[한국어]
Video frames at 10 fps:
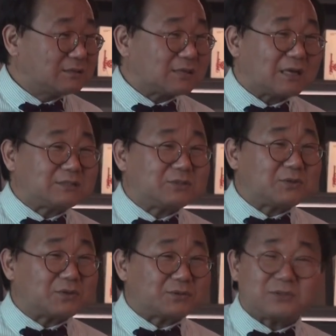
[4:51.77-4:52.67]
저가
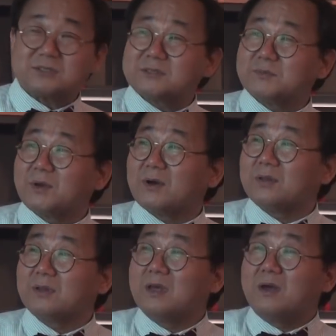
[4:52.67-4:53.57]
지도
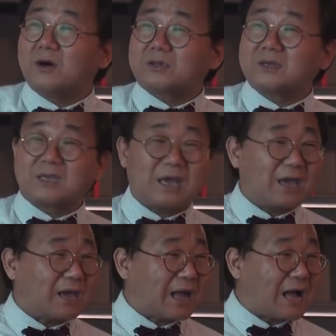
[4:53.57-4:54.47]
교수였으면
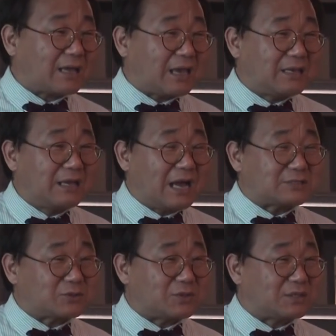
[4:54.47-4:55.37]
어떻게 각 개인이
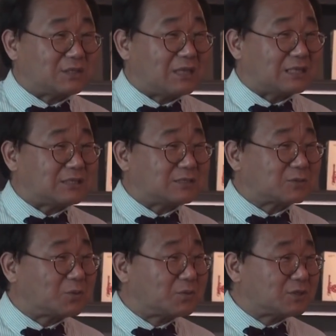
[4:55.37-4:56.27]
가지고 있는
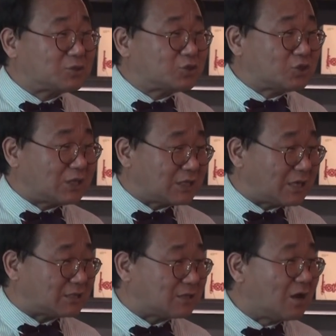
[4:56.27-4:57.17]
내재적 동기 수준에
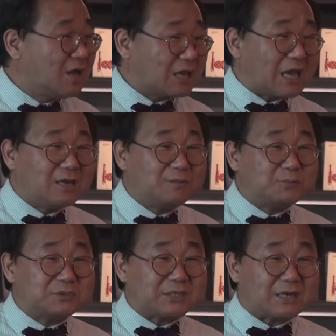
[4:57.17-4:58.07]
따라서 개인의
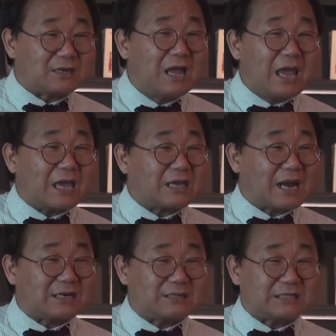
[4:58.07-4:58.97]
문제를
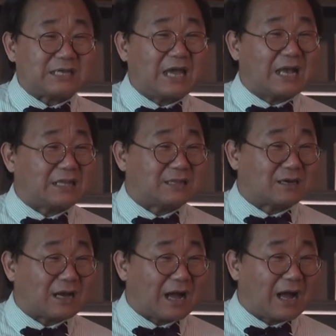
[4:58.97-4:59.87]
해결하는 데 차이가
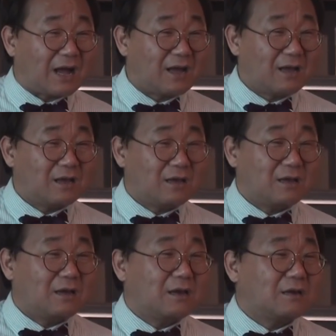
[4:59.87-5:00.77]
있는가
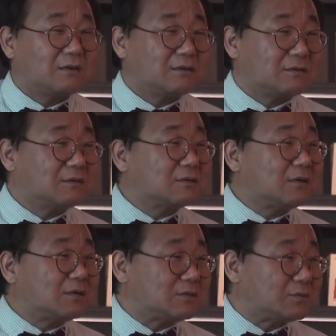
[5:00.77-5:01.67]

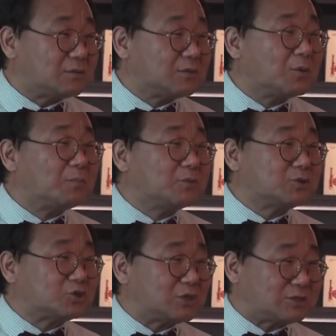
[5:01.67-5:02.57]
그거를 너
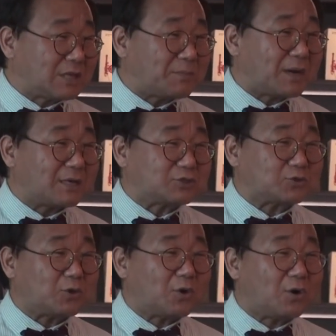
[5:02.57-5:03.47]
논문 주제로
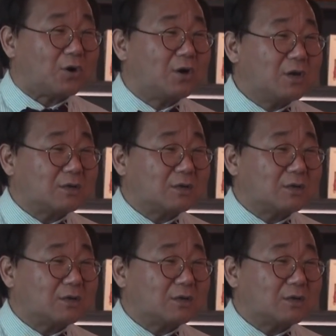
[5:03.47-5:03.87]
삼아가지고